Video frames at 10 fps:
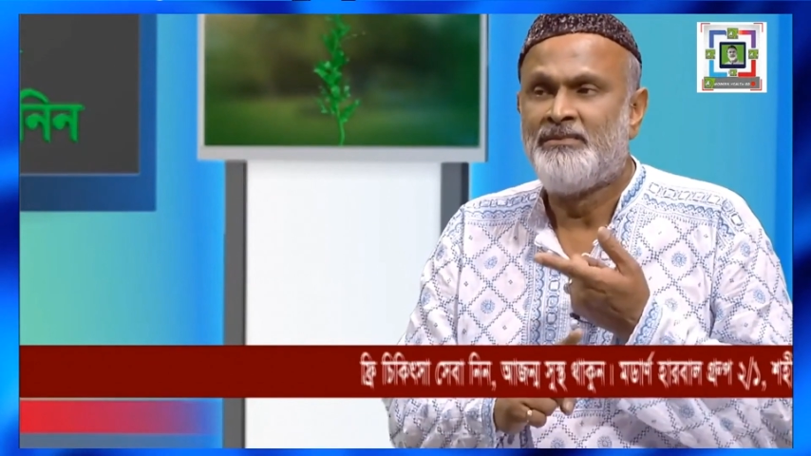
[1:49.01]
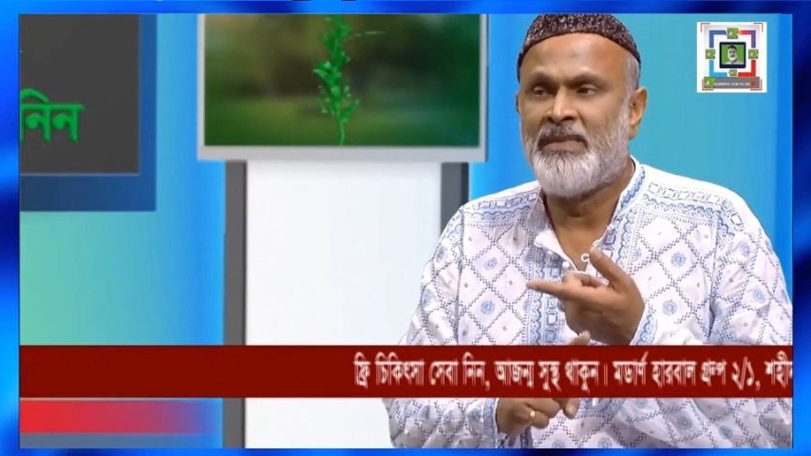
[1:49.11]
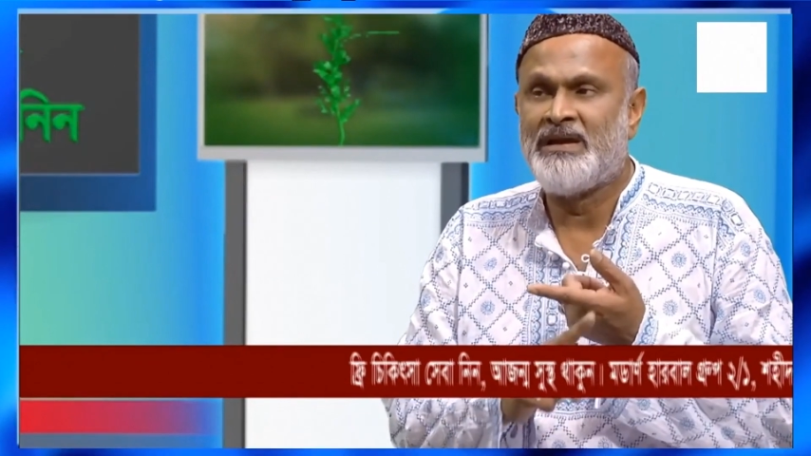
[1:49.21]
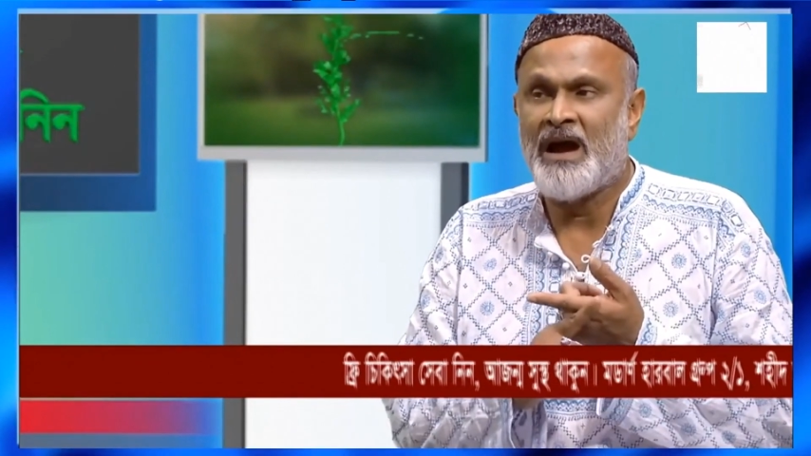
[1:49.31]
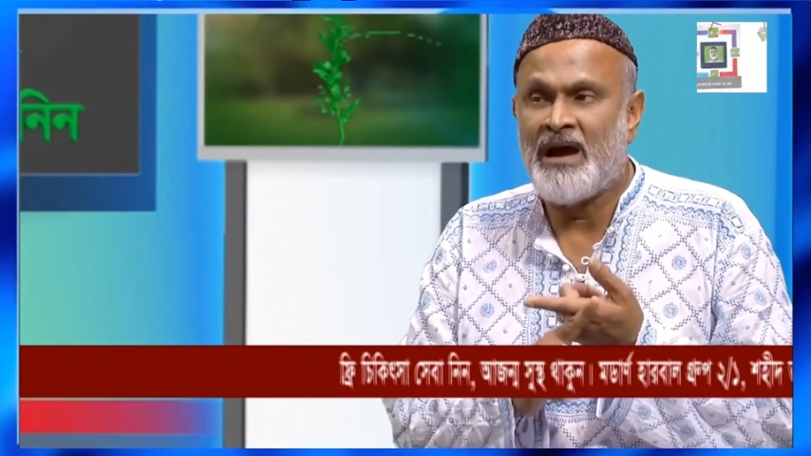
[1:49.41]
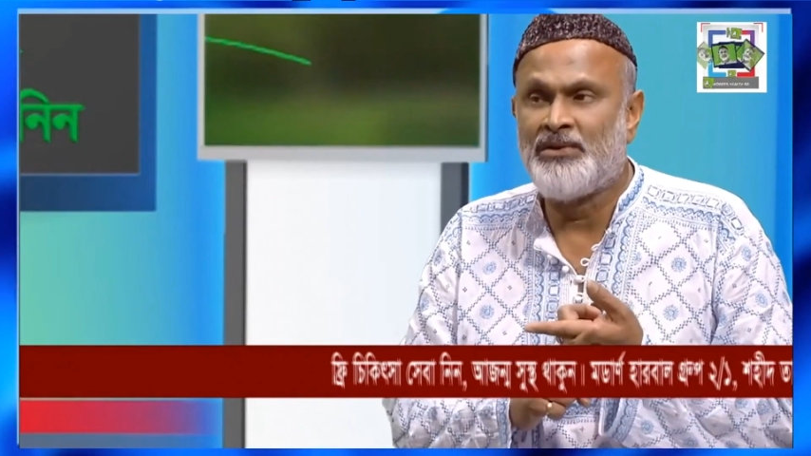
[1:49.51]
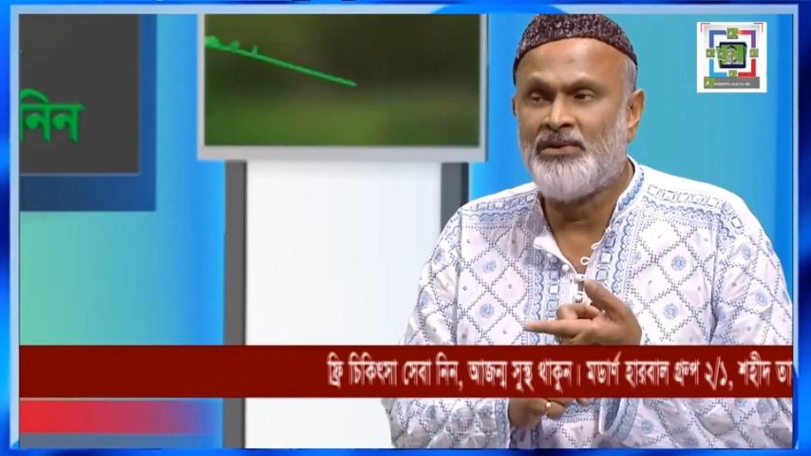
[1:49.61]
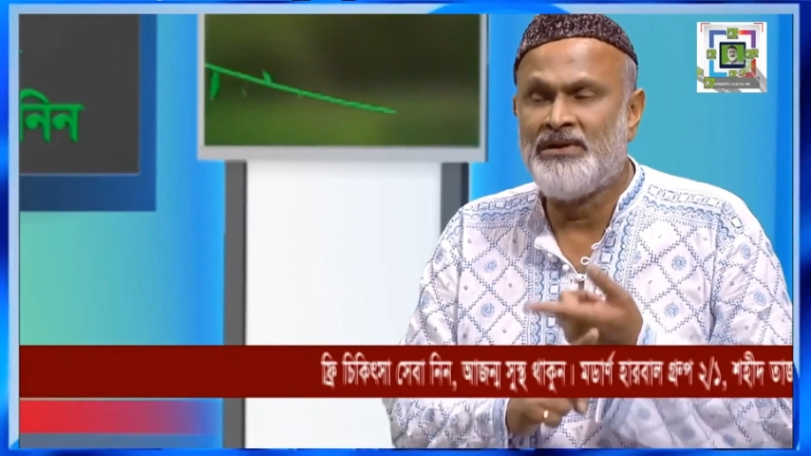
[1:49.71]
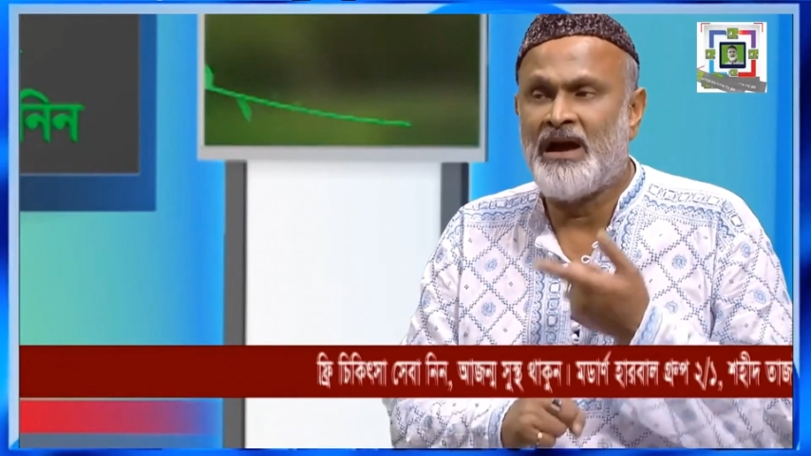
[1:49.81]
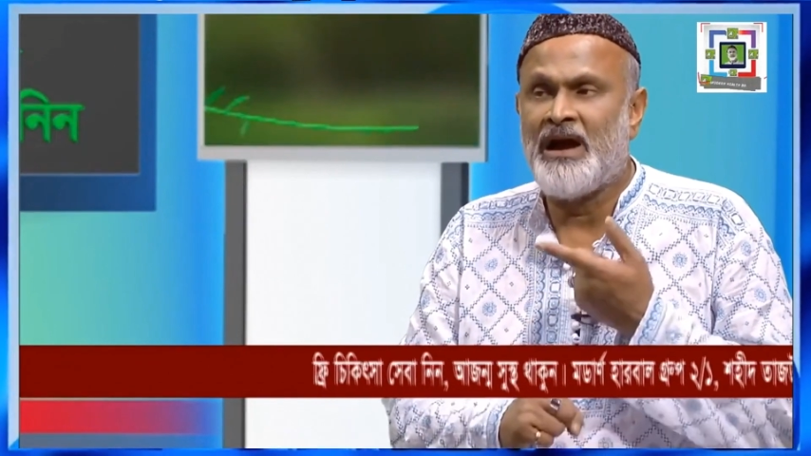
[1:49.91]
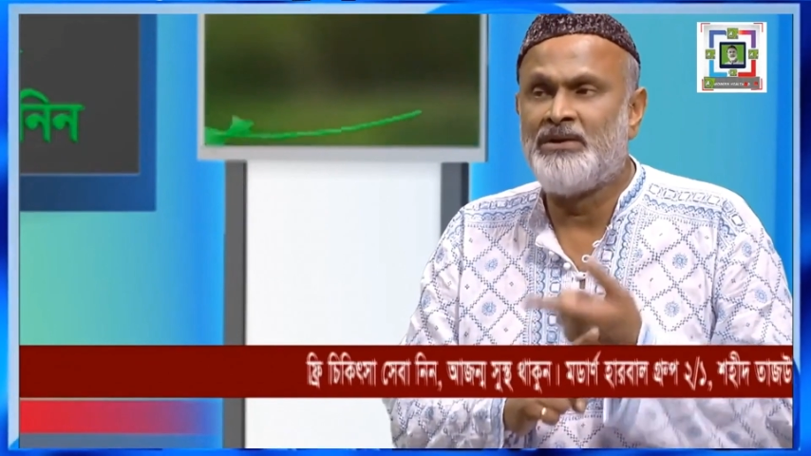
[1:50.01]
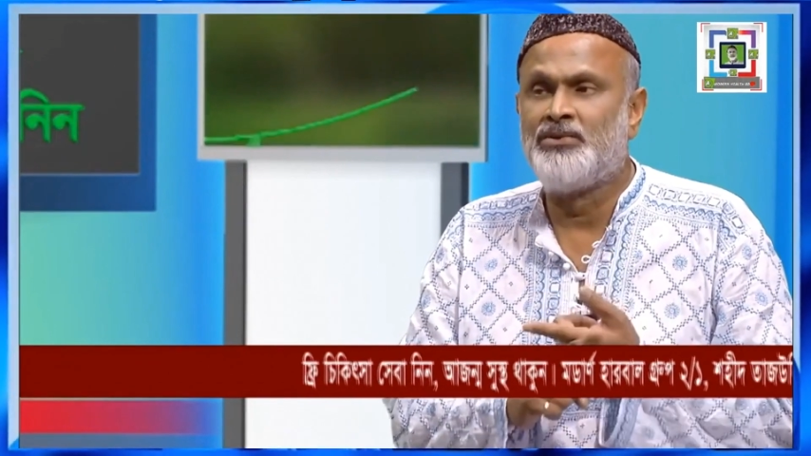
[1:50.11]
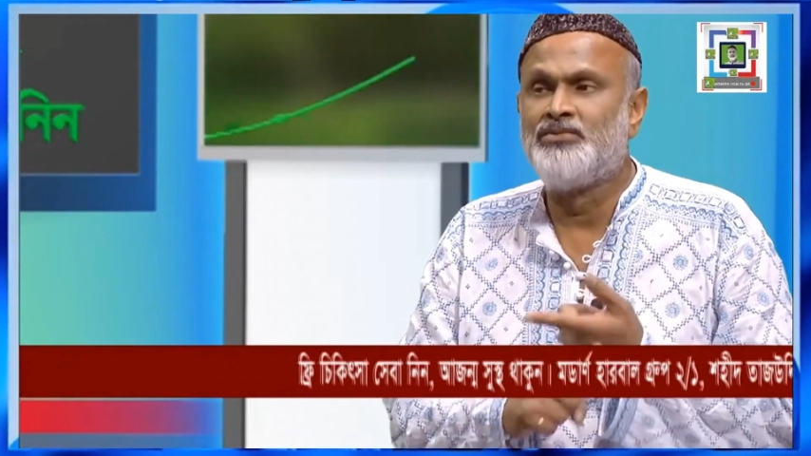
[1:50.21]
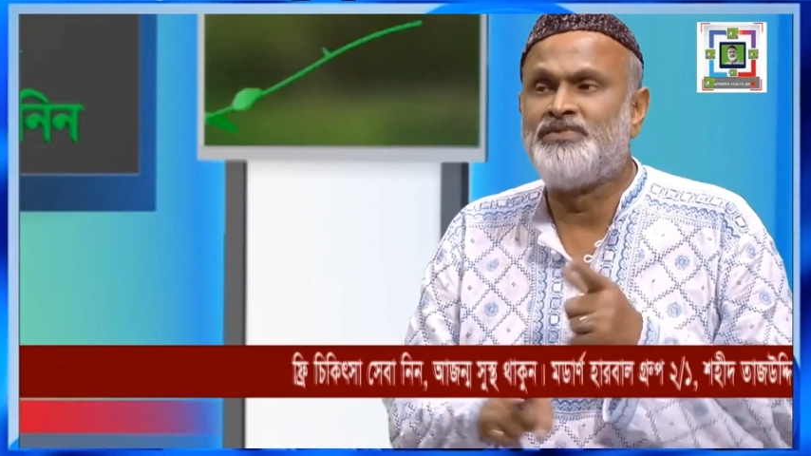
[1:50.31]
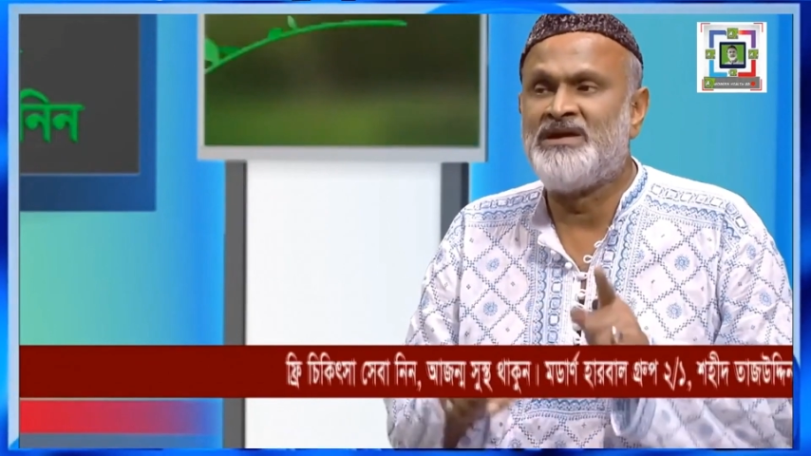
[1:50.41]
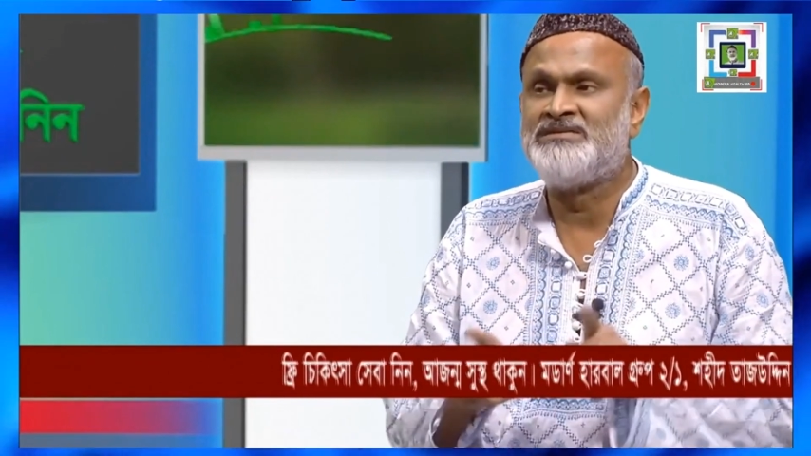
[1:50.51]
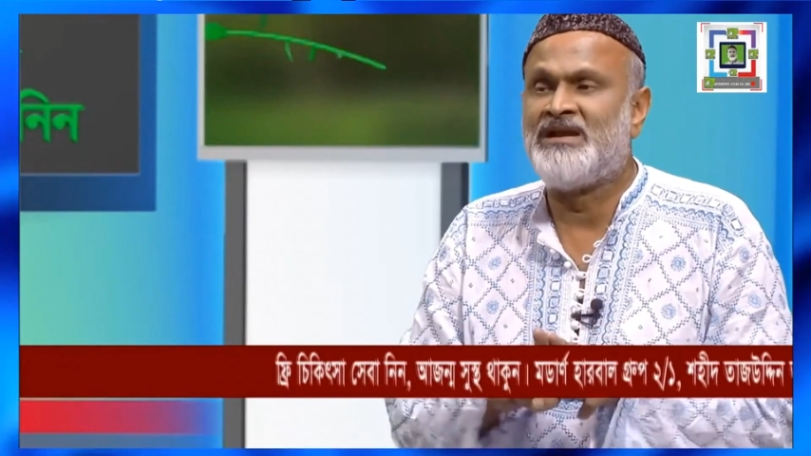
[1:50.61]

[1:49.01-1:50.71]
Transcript: মানে আয়রন আয়রন এ